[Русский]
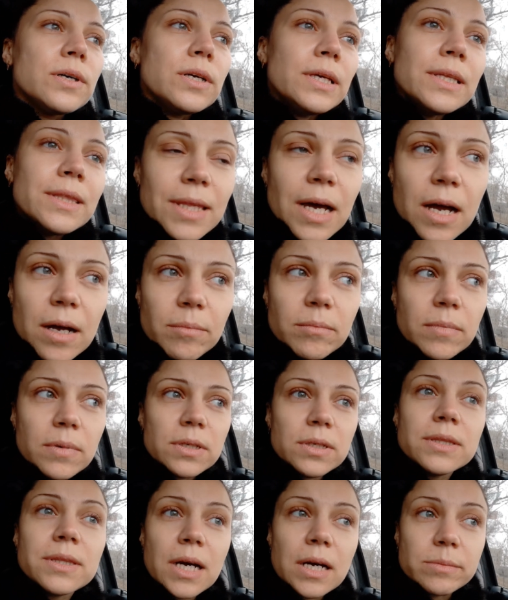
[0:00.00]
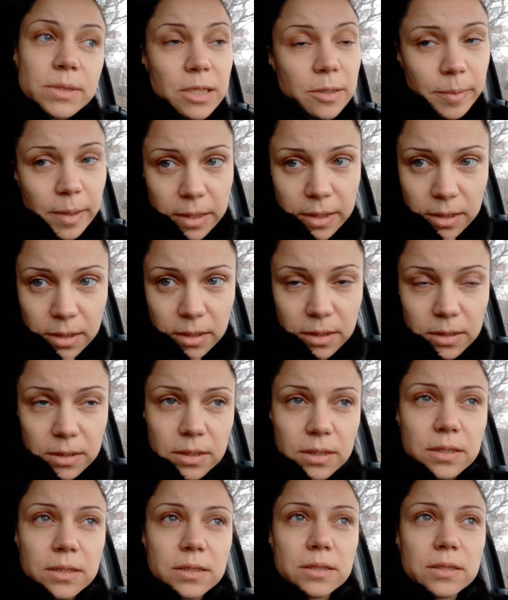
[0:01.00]
И там, и там зарплата,
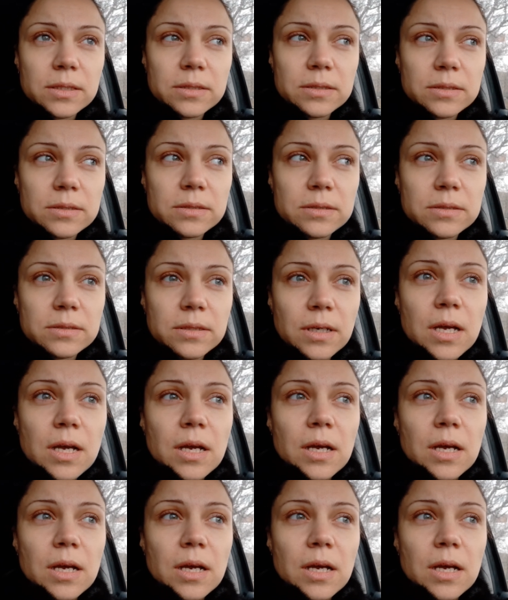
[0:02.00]
а,